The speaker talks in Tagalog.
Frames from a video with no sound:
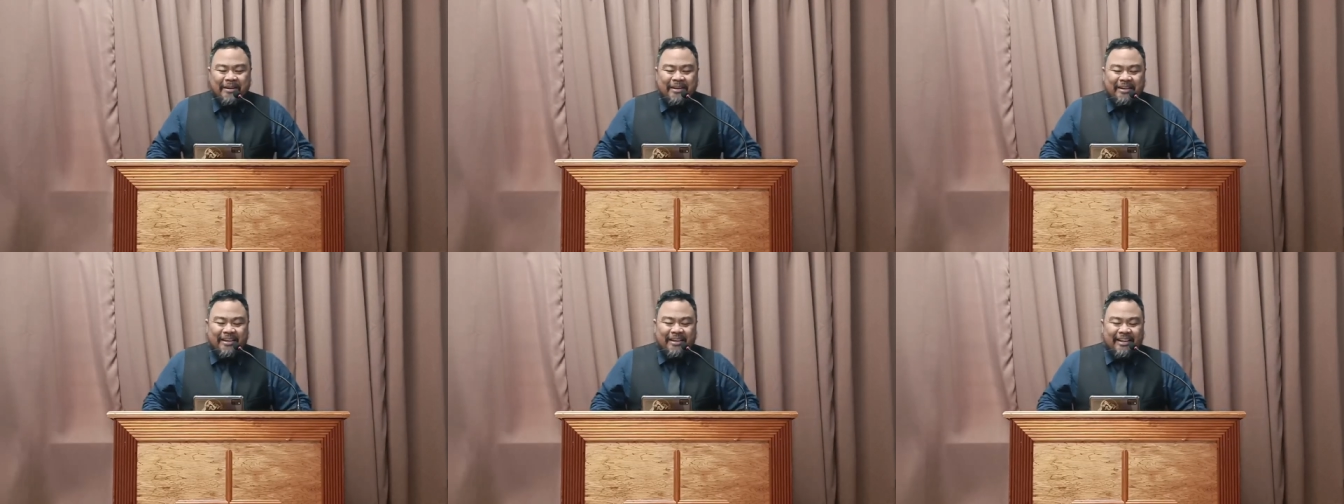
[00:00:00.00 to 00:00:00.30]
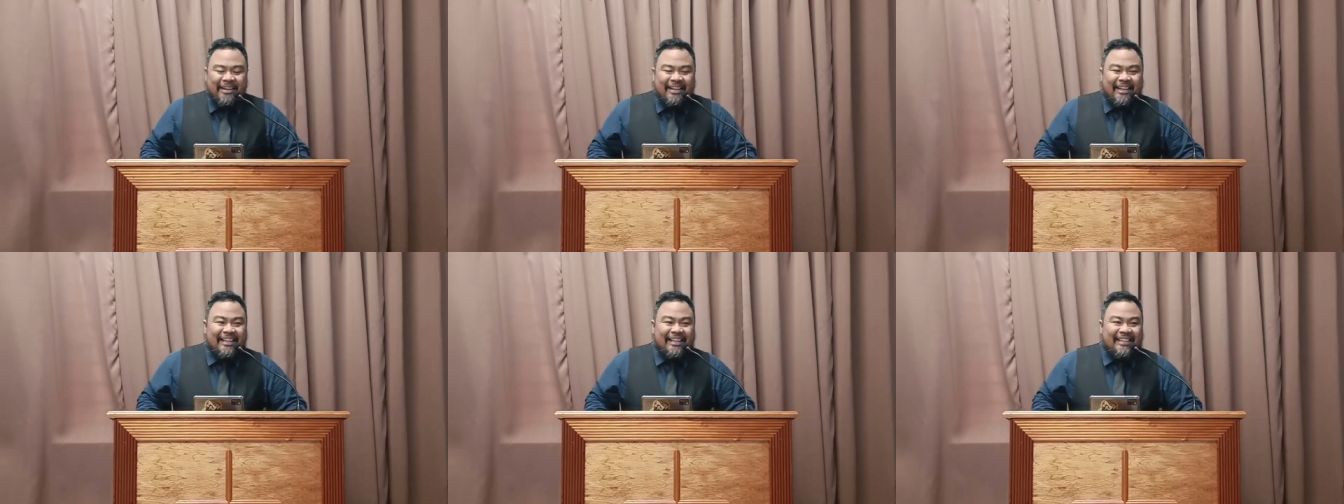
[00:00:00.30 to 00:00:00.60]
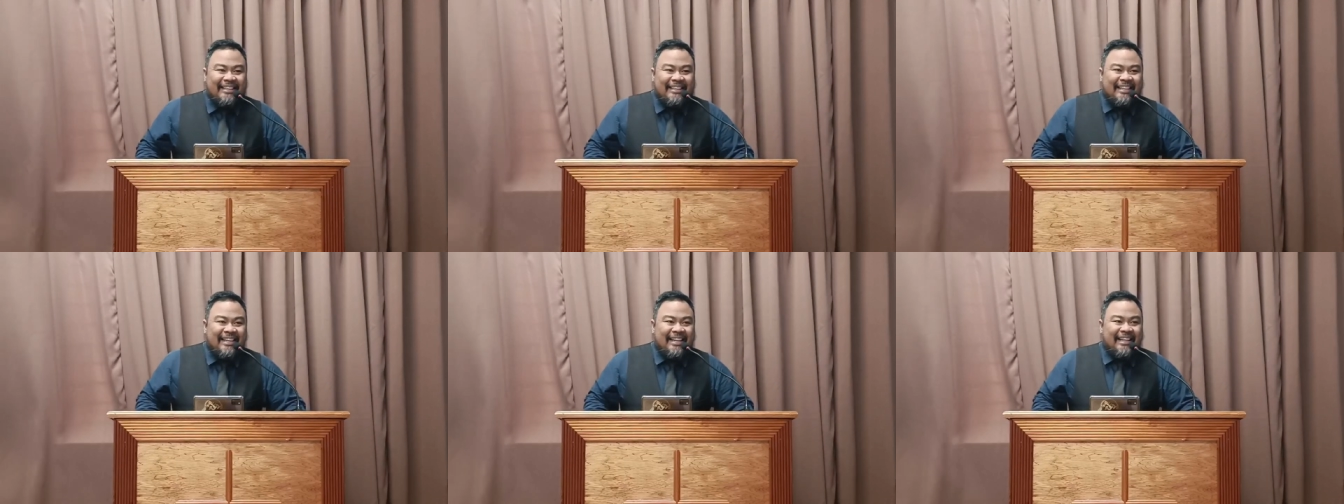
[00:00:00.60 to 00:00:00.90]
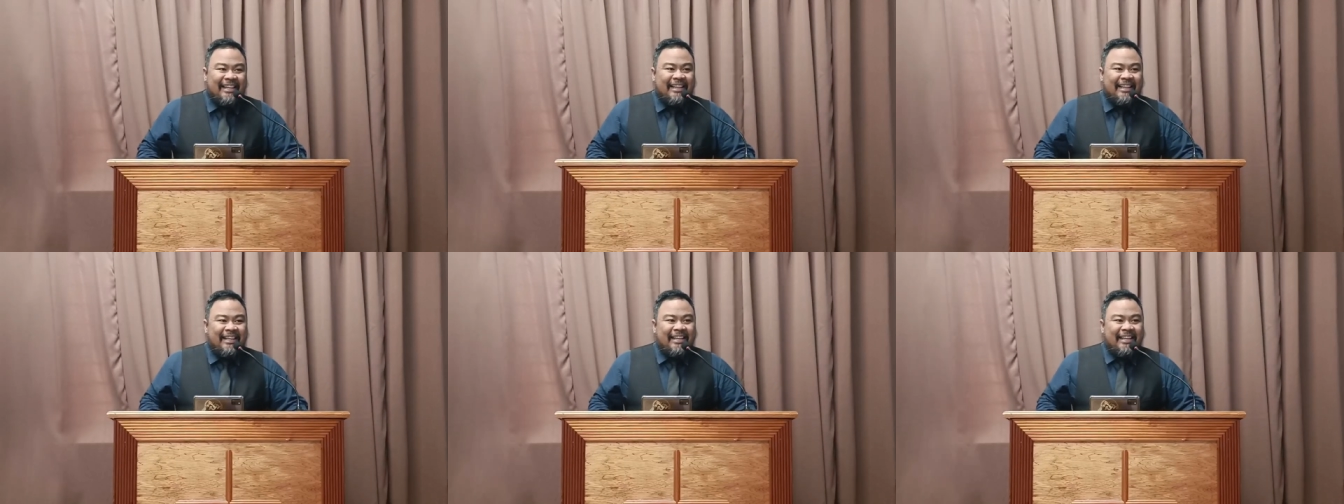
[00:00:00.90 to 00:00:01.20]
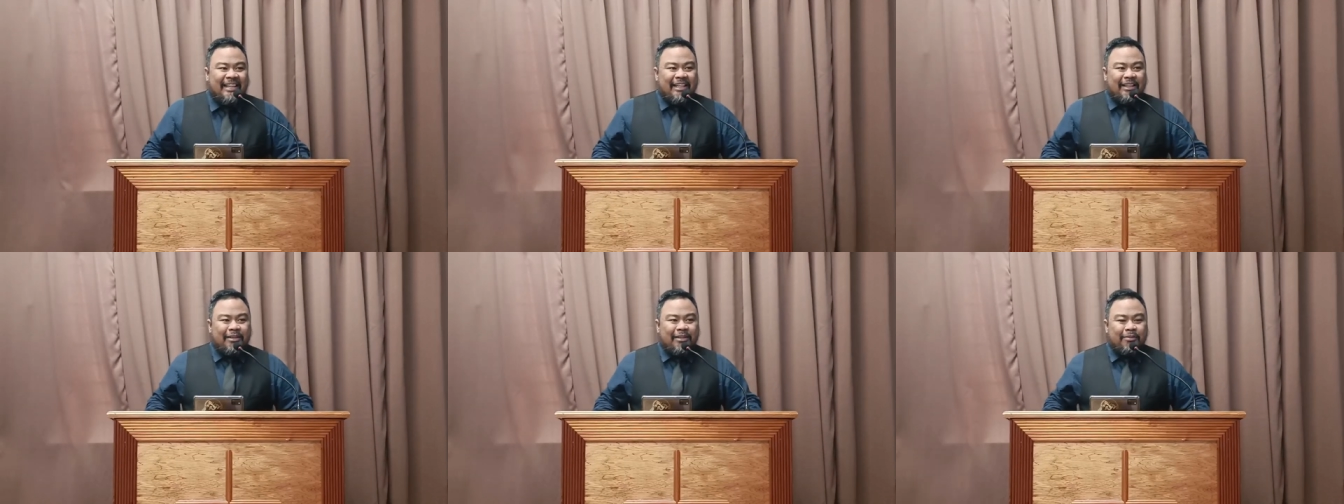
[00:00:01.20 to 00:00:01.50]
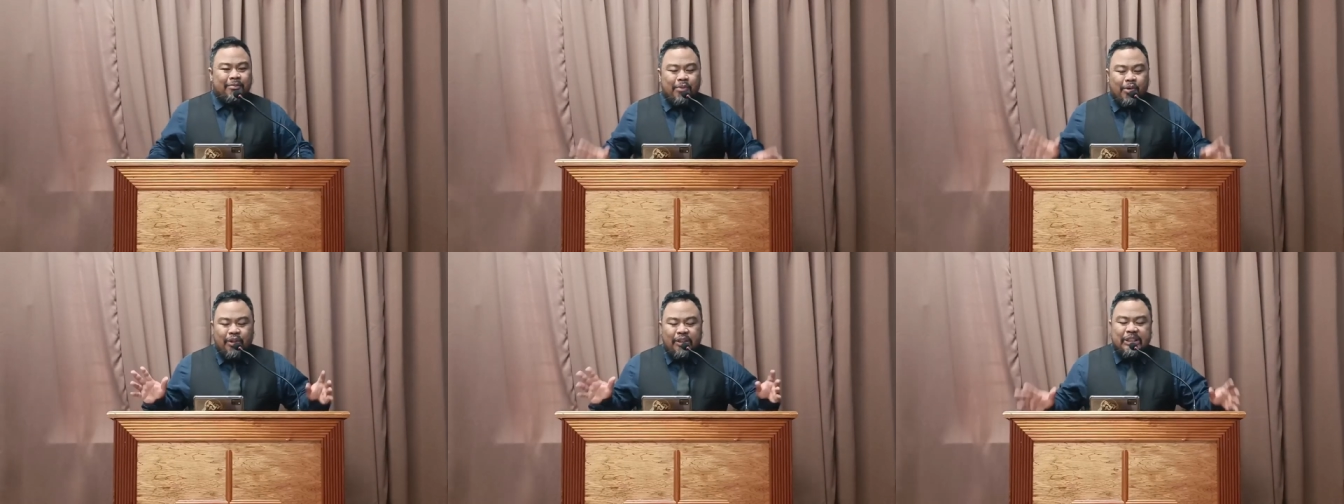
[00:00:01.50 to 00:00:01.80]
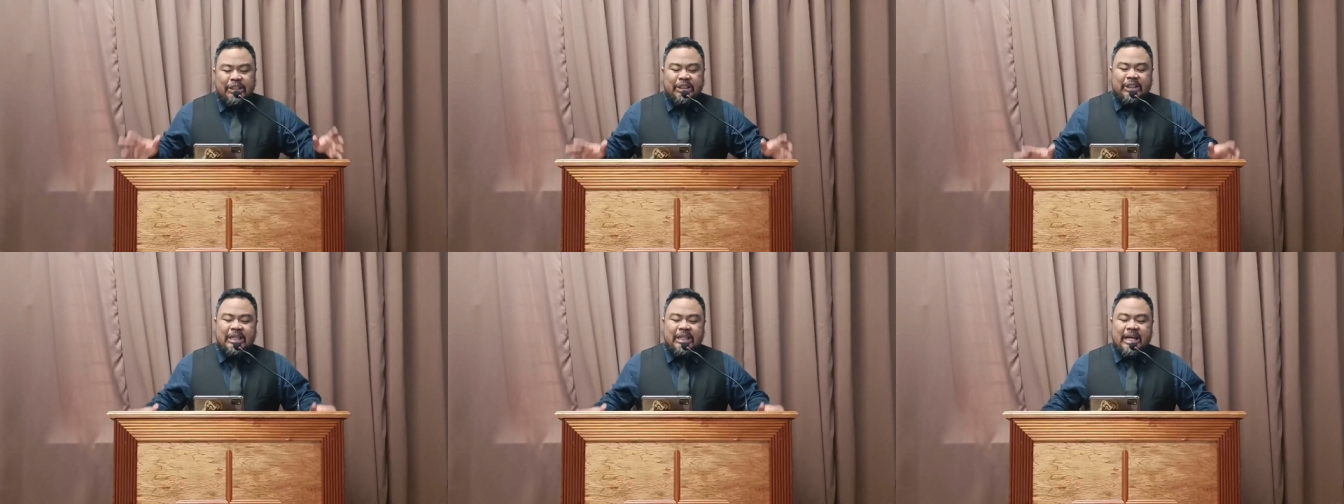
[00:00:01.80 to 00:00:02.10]
Kanyang inadmonish kaagad ang
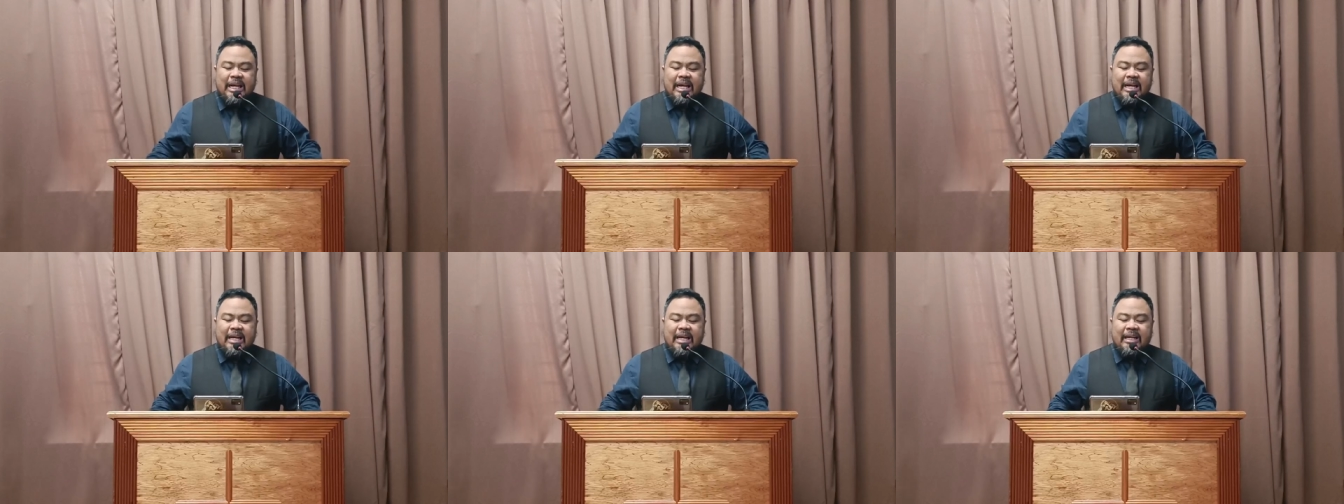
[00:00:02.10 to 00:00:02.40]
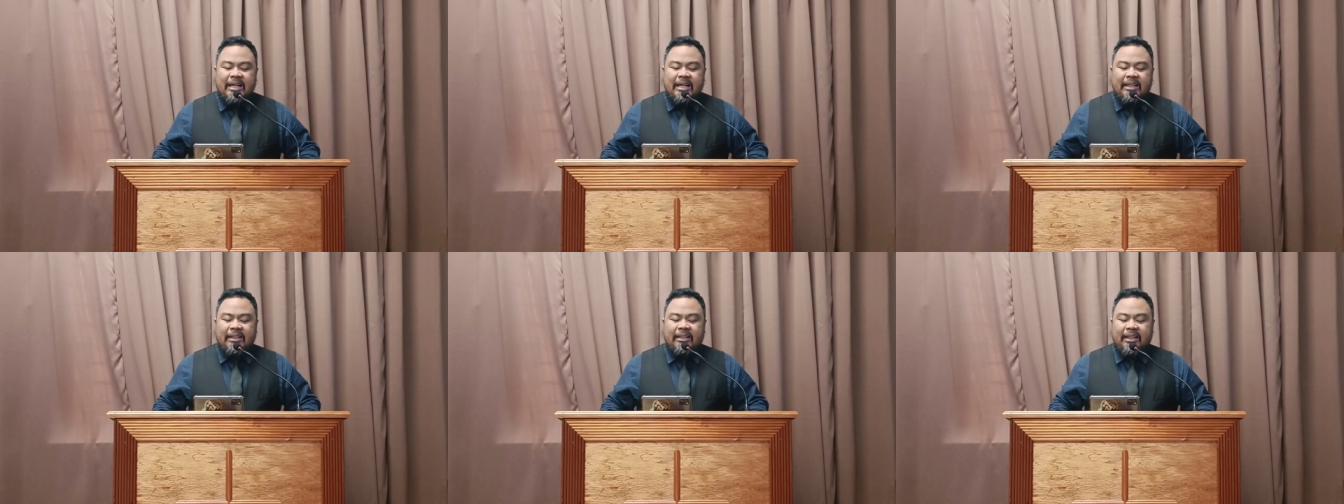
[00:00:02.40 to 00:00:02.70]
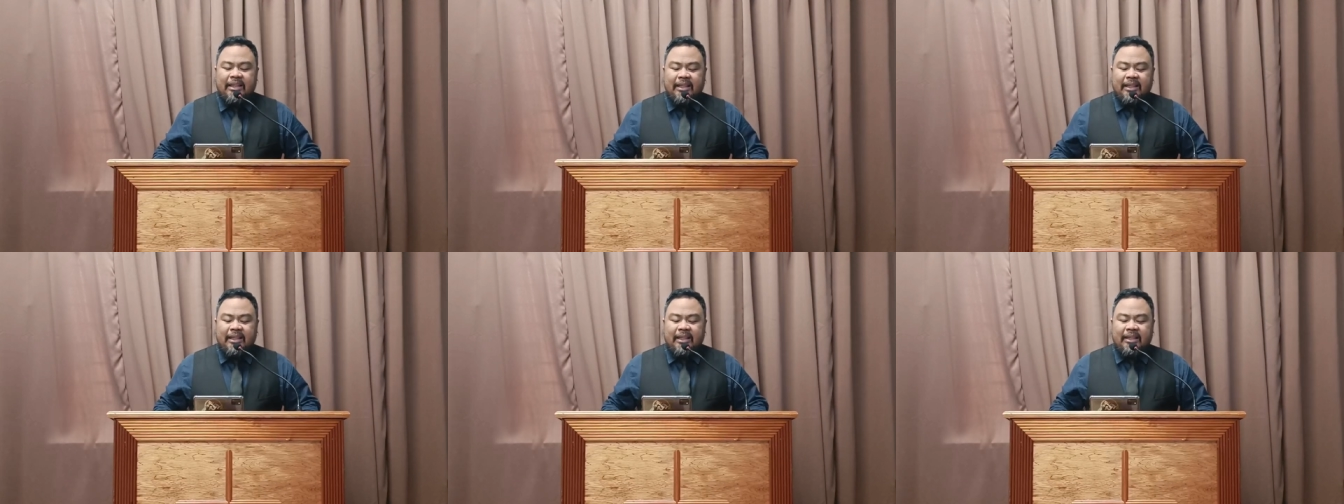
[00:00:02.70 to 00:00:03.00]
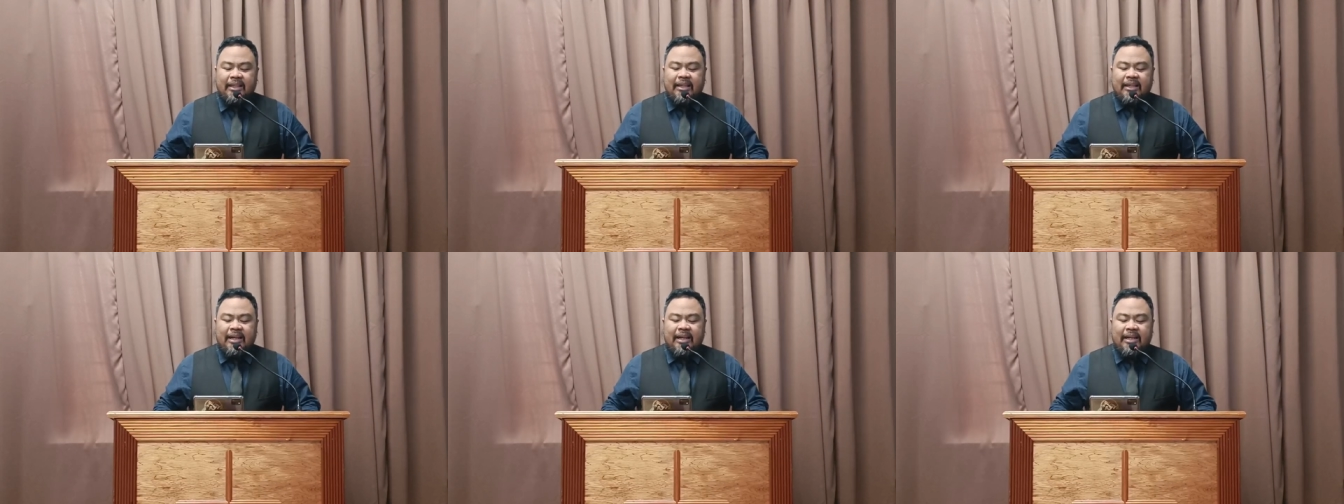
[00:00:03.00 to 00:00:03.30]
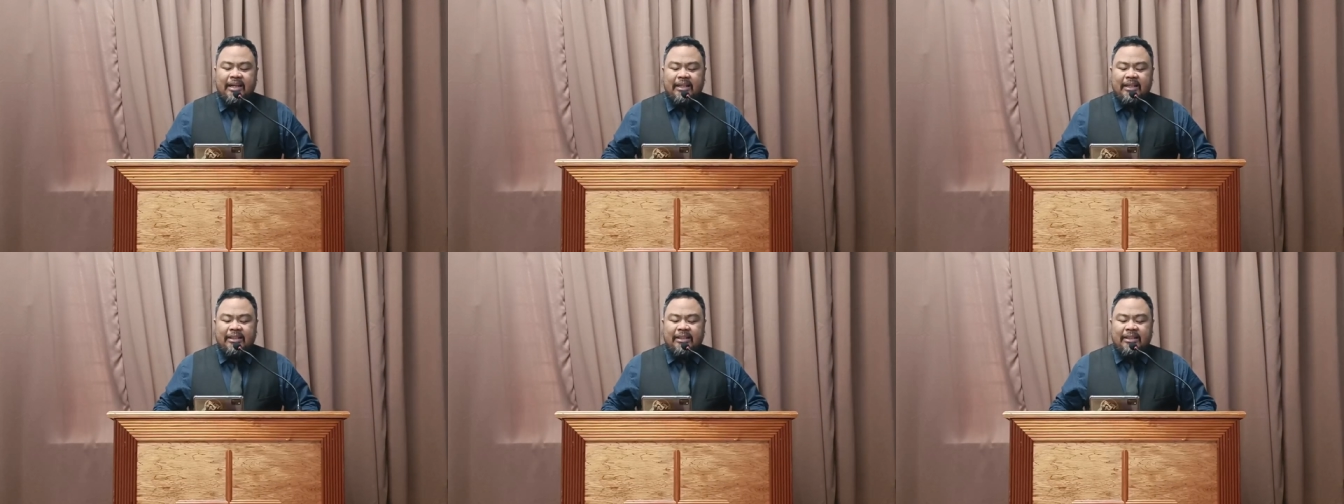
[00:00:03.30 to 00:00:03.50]
iglesia na sinusulatan niya.